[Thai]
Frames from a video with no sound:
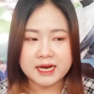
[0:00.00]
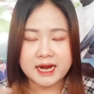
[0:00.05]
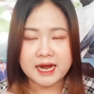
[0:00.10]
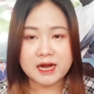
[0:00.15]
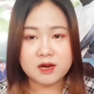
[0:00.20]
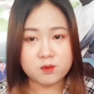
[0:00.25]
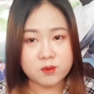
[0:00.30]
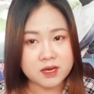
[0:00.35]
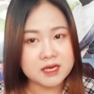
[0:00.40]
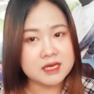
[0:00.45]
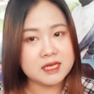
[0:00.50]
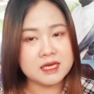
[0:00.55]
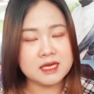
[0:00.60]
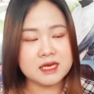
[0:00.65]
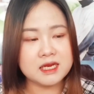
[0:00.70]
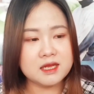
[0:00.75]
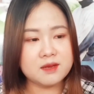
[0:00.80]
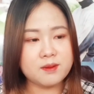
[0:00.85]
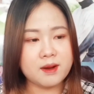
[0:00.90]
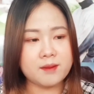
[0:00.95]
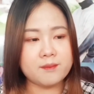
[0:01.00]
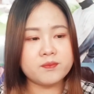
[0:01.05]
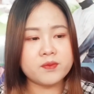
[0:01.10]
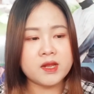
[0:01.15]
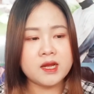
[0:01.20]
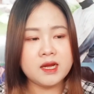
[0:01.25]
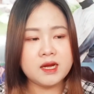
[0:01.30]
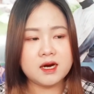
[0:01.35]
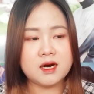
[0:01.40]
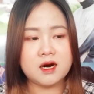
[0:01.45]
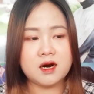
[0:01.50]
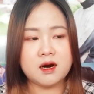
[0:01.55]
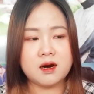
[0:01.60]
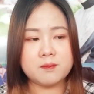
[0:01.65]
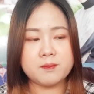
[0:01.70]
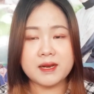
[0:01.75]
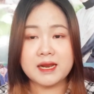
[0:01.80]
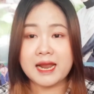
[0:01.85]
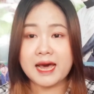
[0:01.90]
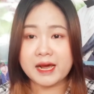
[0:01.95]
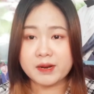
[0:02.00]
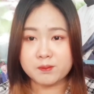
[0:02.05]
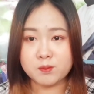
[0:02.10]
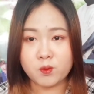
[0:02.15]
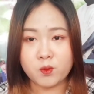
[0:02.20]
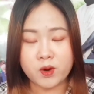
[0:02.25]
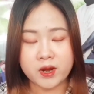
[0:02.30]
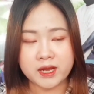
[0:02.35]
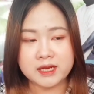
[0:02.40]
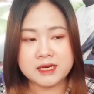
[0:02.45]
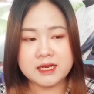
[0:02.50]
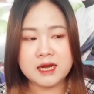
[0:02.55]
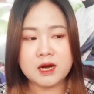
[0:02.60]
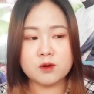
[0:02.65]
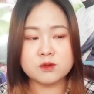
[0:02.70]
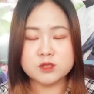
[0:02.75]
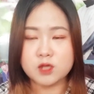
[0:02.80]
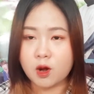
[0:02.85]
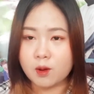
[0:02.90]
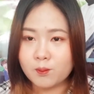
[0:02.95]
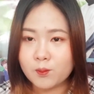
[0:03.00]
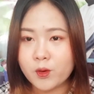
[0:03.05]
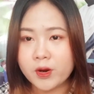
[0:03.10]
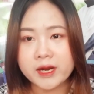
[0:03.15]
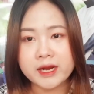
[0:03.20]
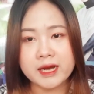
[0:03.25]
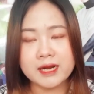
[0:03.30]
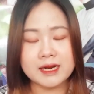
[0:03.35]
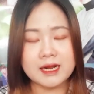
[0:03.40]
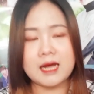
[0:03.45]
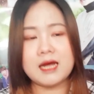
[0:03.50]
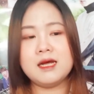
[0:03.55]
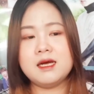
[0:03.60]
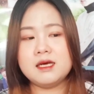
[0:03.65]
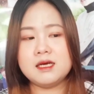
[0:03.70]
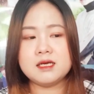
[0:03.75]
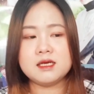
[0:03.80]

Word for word: ข้างเวทีที่แบบเออเป็นลานมวยที่เขาซ้อมมวยกันอะ